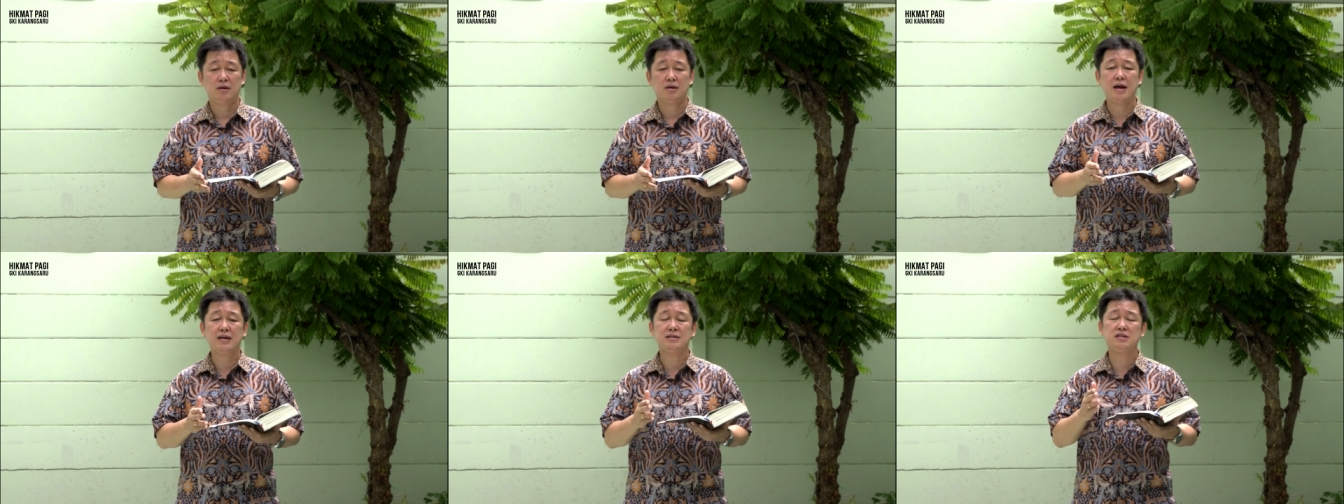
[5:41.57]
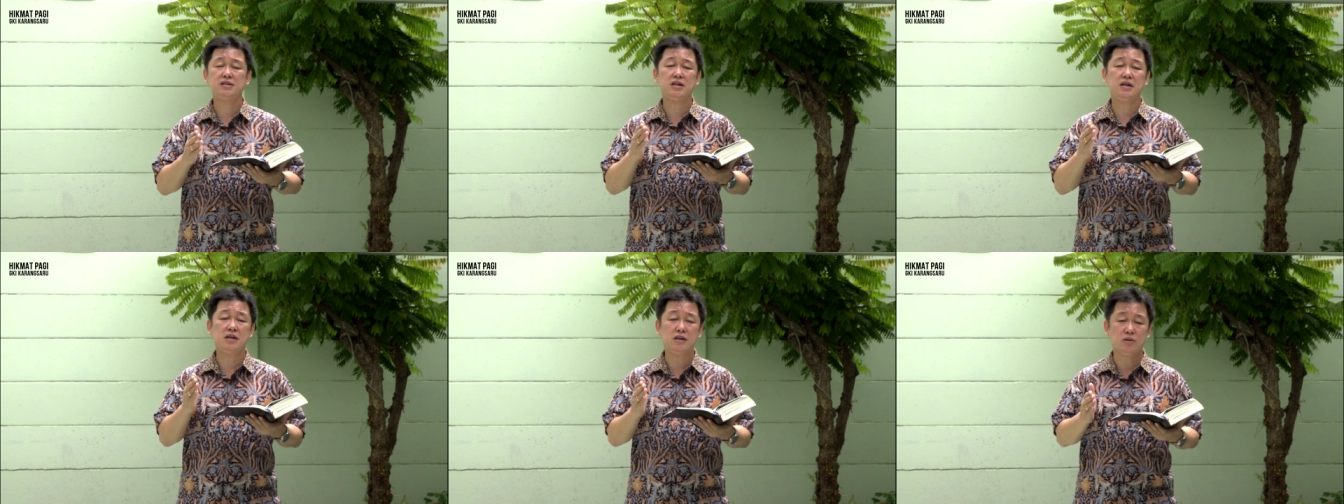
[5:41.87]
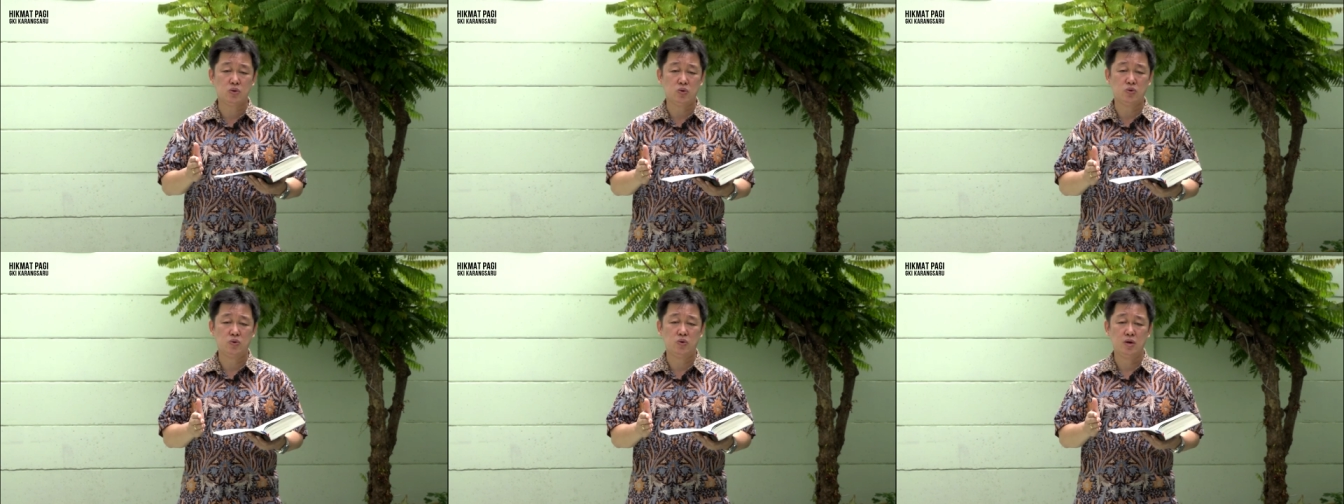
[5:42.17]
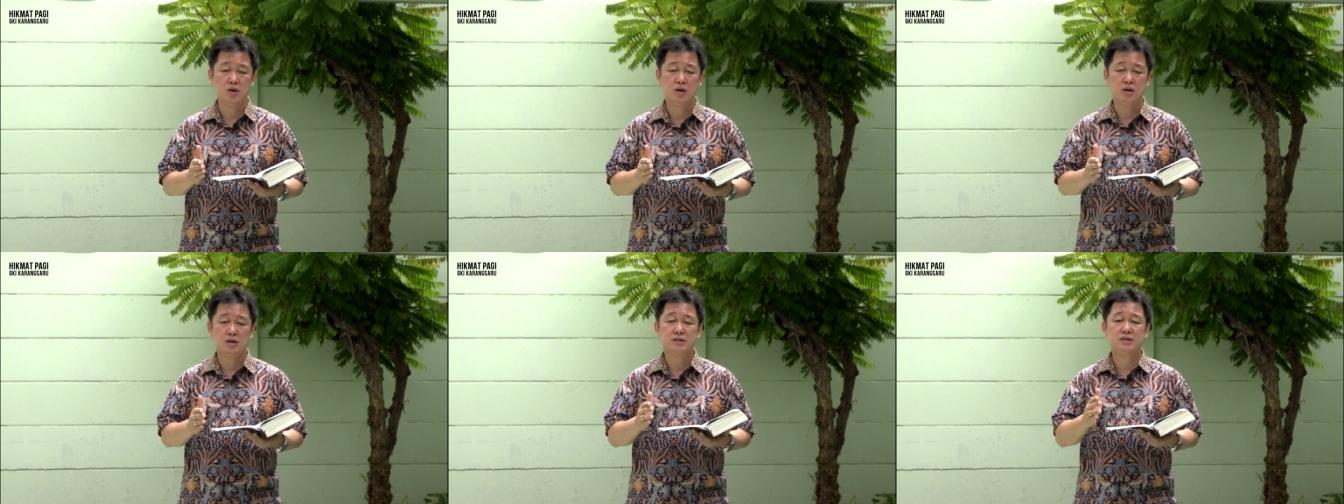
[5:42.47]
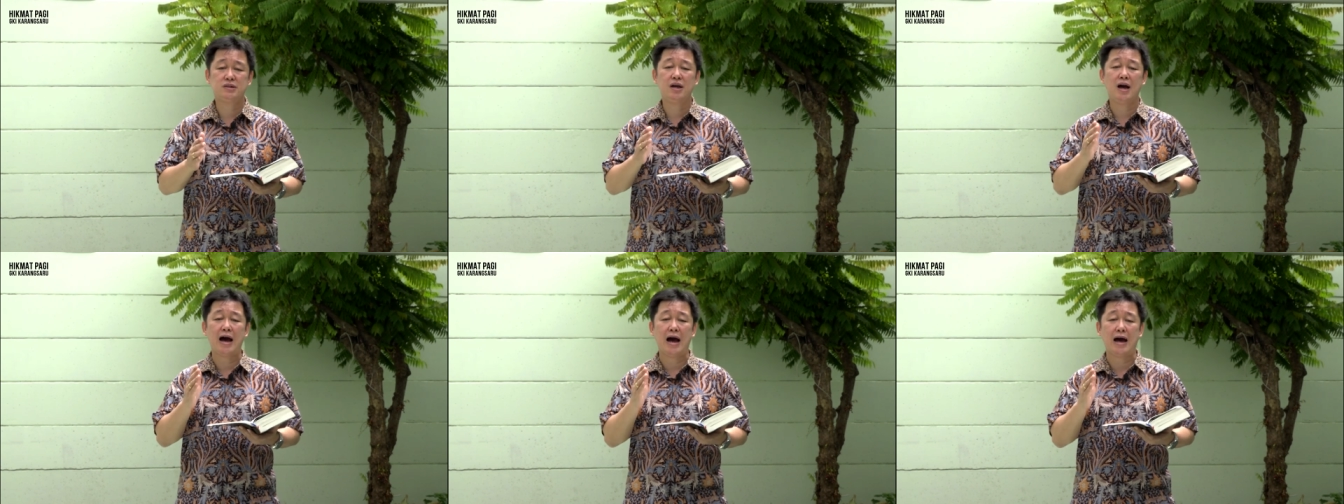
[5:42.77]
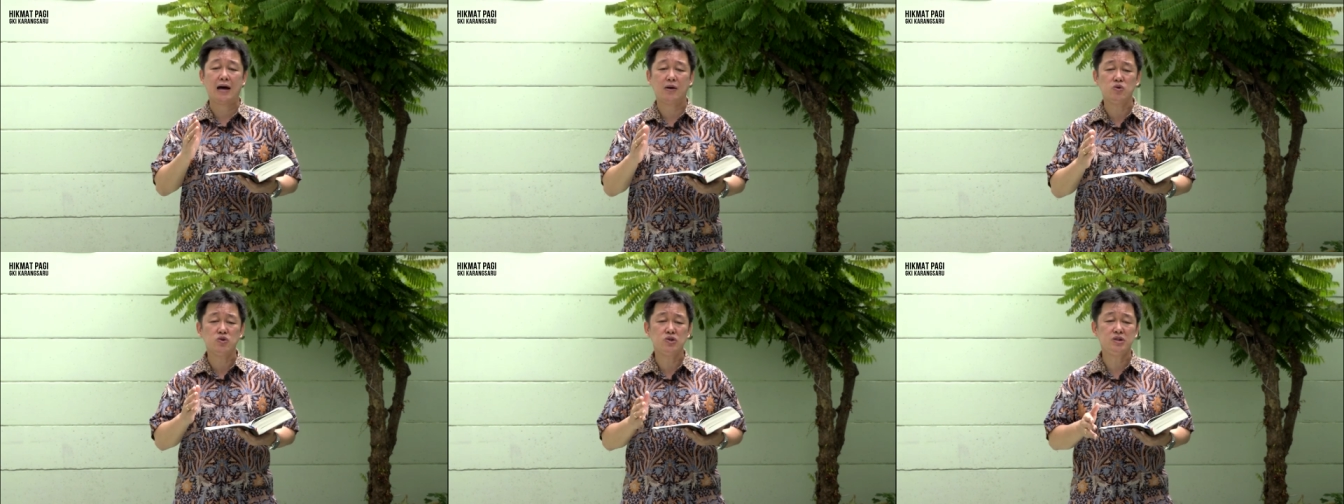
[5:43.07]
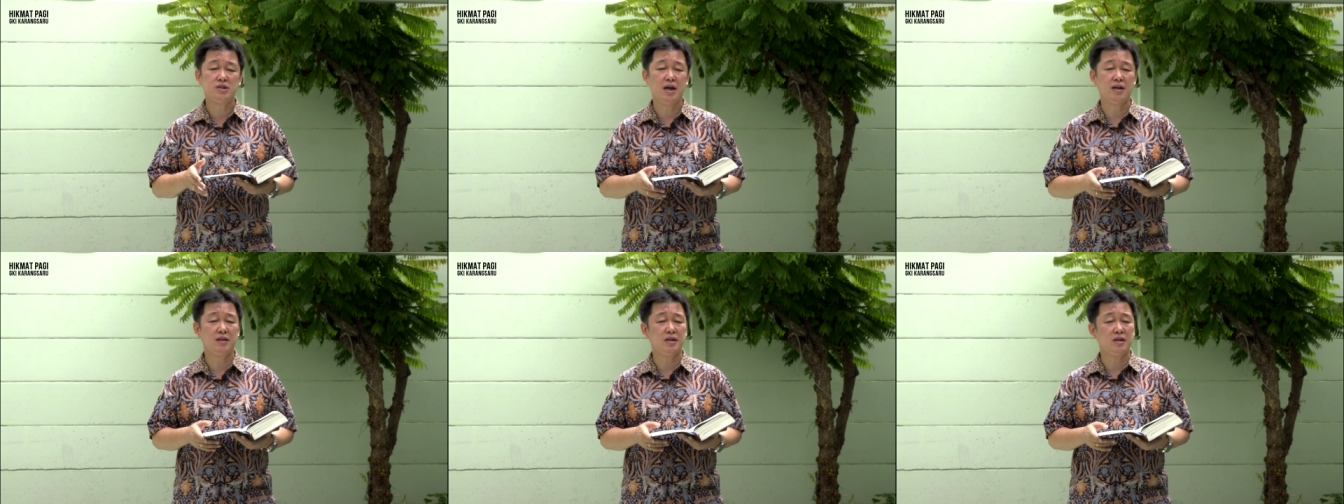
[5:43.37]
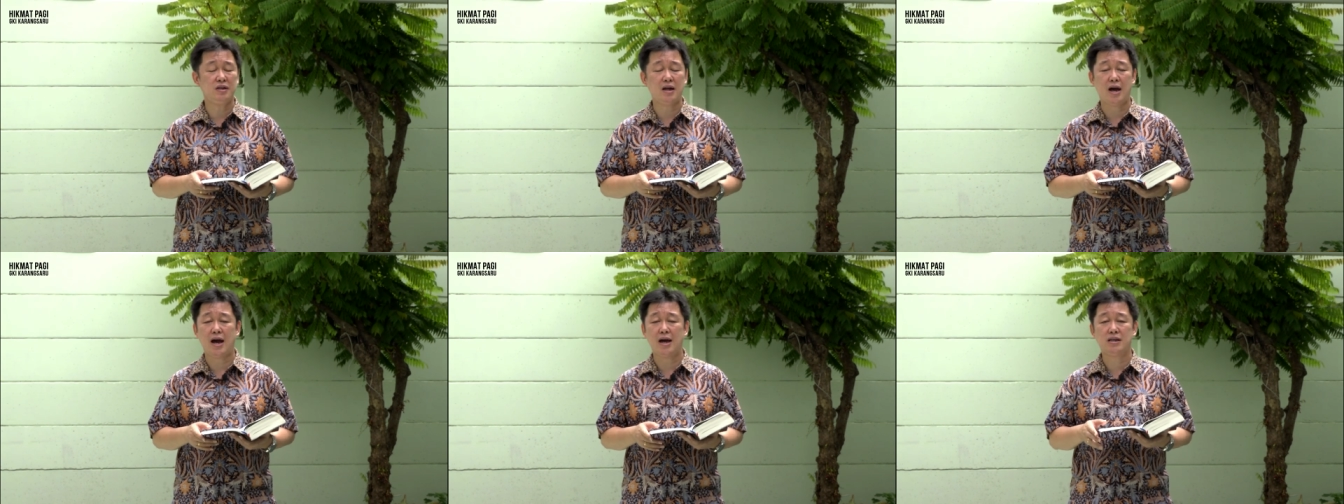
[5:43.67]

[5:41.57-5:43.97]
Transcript: Kasih itu seharusnya tidak